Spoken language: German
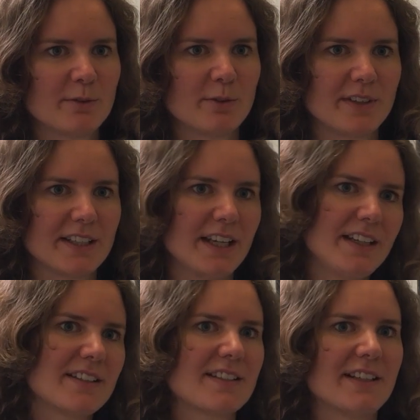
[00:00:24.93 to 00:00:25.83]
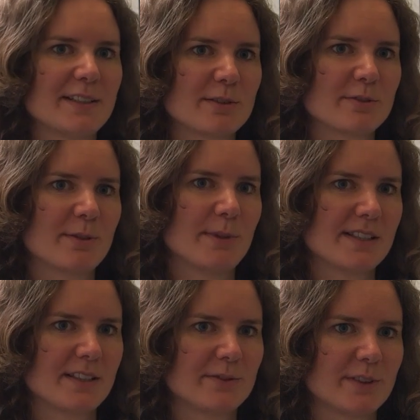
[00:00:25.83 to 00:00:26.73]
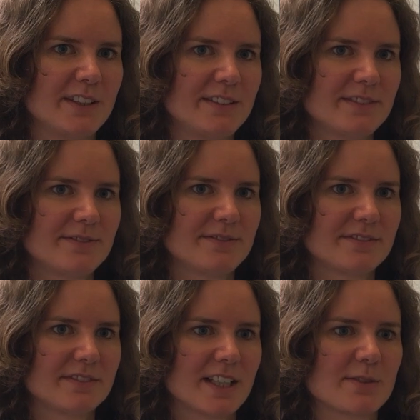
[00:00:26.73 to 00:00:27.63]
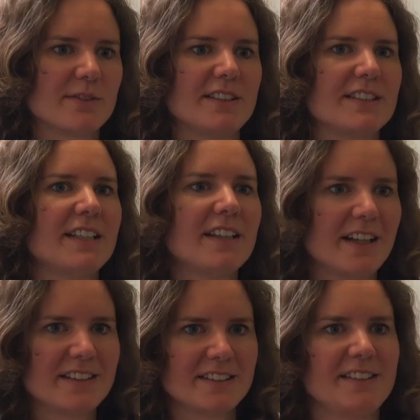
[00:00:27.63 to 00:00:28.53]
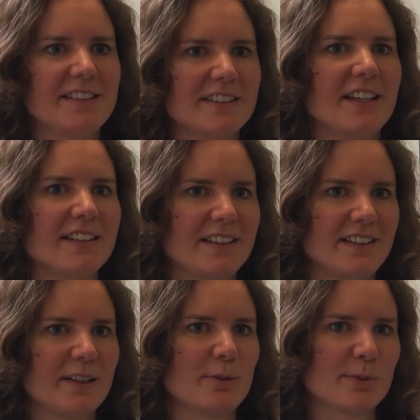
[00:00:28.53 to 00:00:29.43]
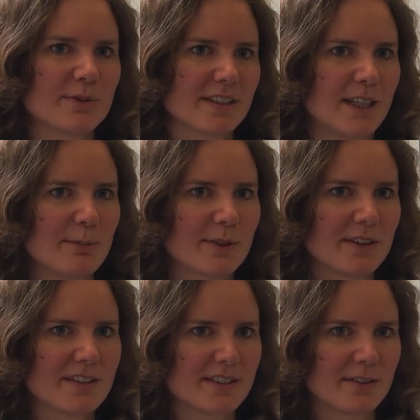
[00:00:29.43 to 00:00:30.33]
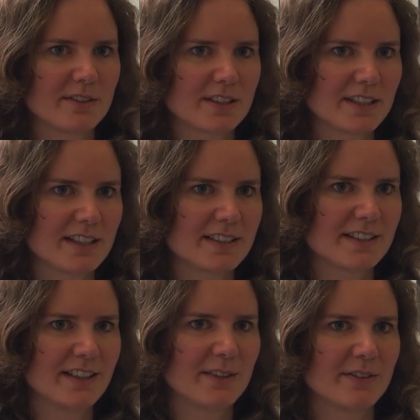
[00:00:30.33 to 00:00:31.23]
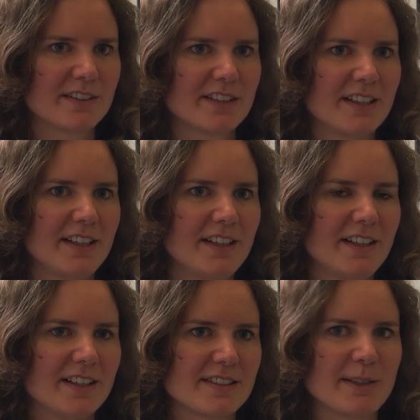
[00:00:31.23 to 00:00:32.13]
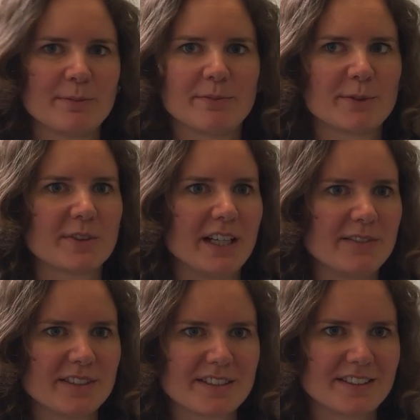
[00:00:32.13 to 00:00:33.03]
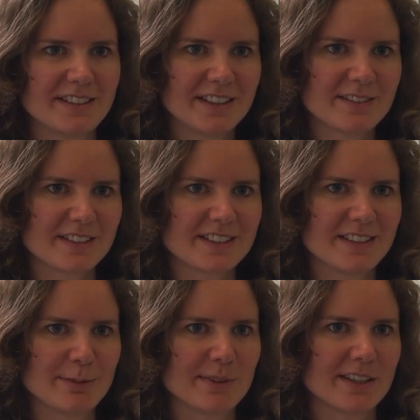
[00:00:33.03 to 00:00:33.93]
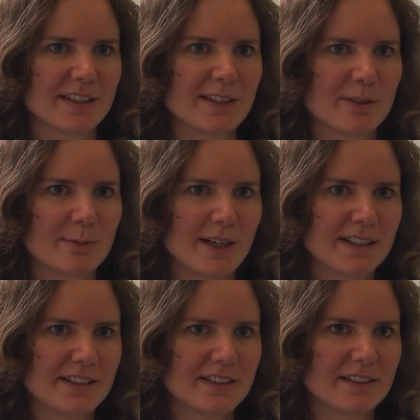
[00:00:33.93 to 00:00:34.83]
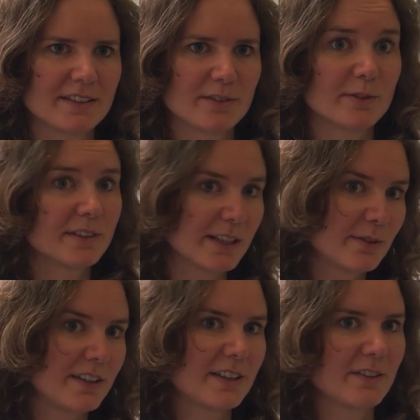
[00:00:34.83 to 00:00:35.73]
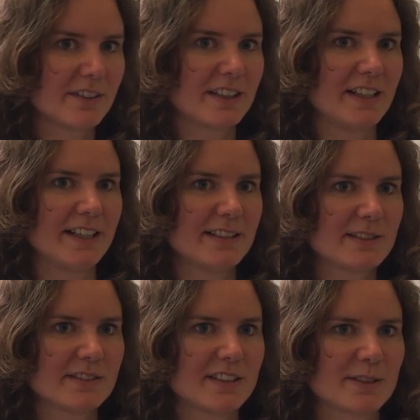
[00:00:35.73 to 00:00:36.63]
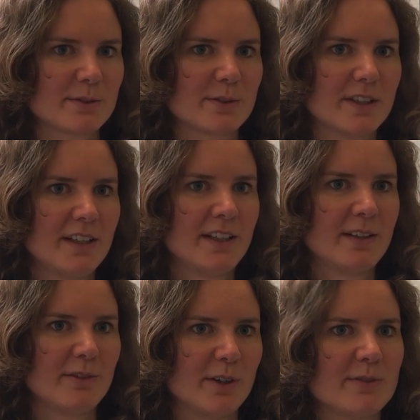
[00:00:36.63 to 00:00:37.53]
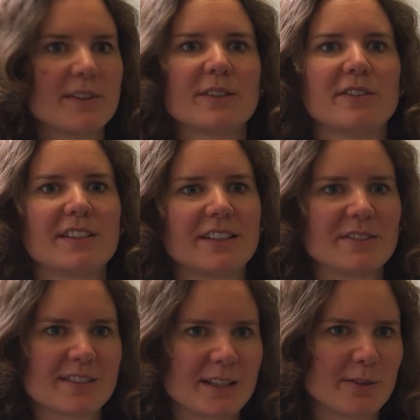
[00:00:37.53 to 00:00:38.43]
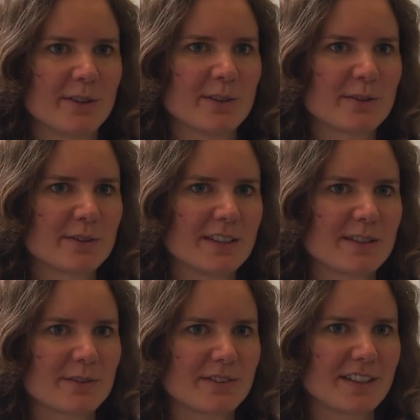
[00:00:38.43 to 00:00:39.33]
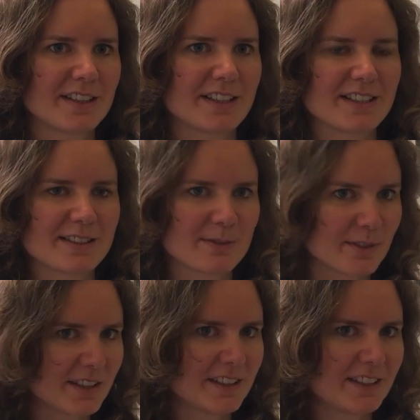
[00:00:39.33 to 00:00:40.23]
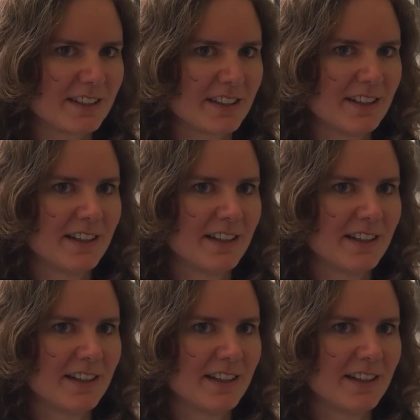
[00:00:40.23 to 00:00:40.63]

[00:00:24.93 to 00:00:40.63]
wo wir Gedächtnisleistung verbessern wollen. Also diese Inhalte, die ich dann in der Hypnose gebe, können sehr unterschiedlich sein und es ist eben total faszinierend, was die im Gehirn auch machen und natürlich auch in der Leistung. Also wir hoffen natürlich in unserer neuen Studie zu finden, dass es wirklich